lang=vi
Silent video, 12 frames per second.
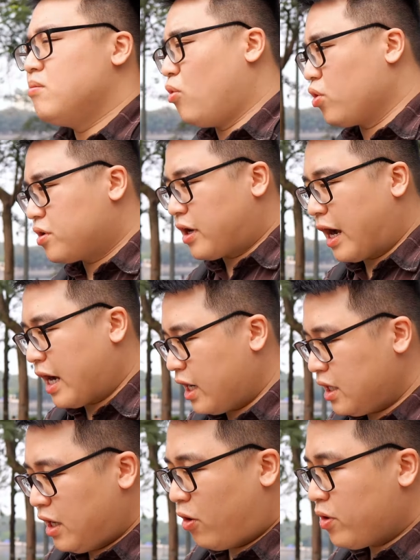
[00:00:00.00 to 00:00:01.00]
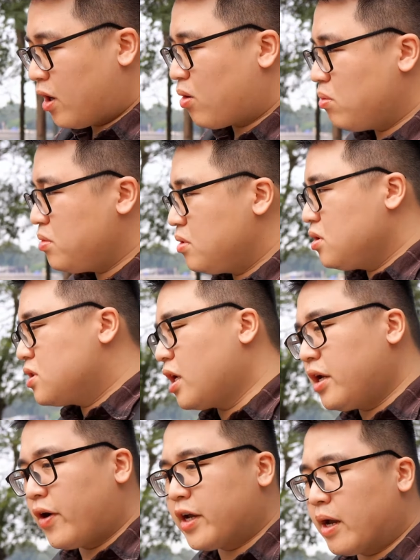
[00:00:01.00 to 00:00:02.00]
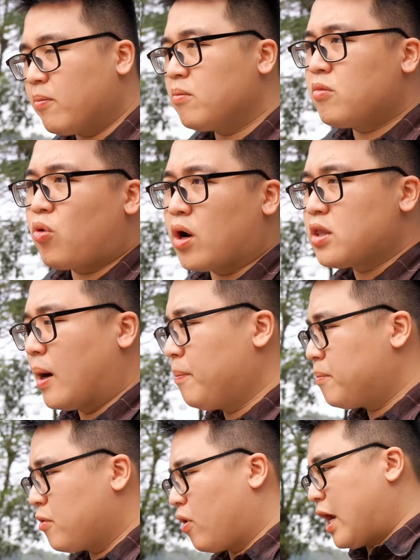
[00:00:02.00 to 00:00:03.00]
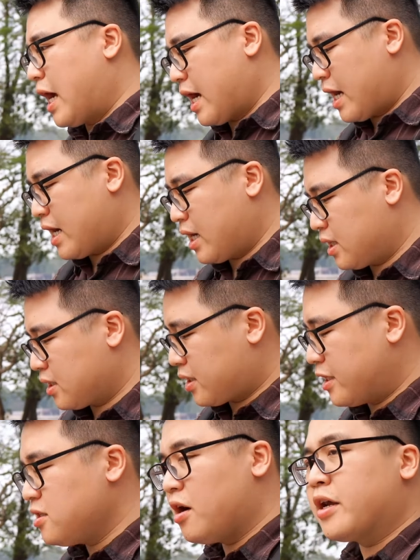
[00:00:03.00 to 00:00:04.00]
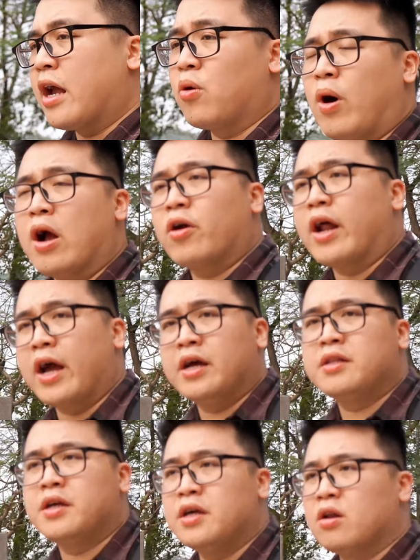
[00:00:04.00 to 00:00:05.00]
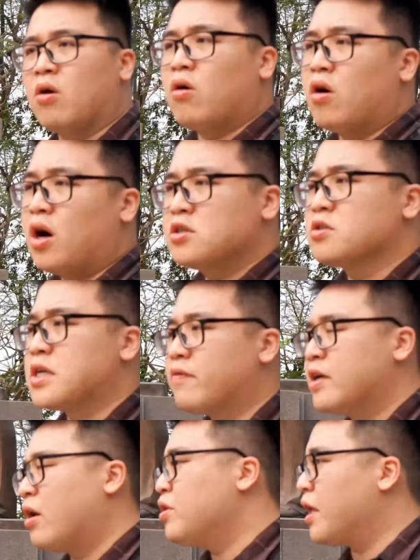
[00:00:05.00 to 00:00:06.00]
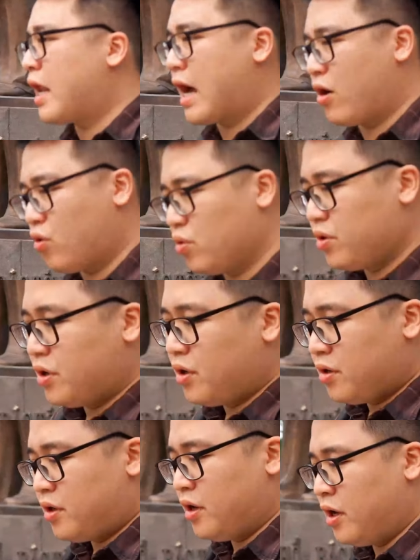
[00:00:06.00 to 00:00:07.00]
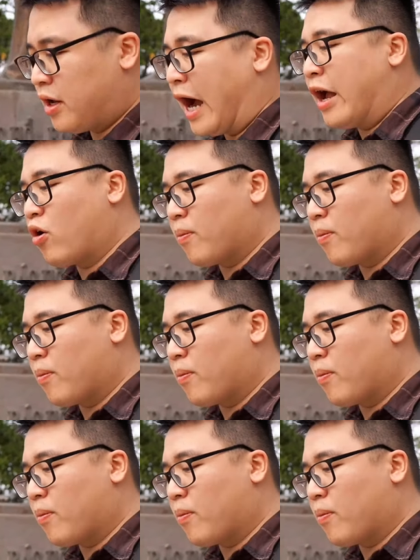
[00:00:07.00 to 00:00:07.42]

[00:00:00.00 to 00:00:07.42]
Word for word: một cái điều nữa cũng rất nhiều anh em quan tâm đó là cái chất hình ảnh của hai con này thì nó so sánh với nhau như thế nào thì cái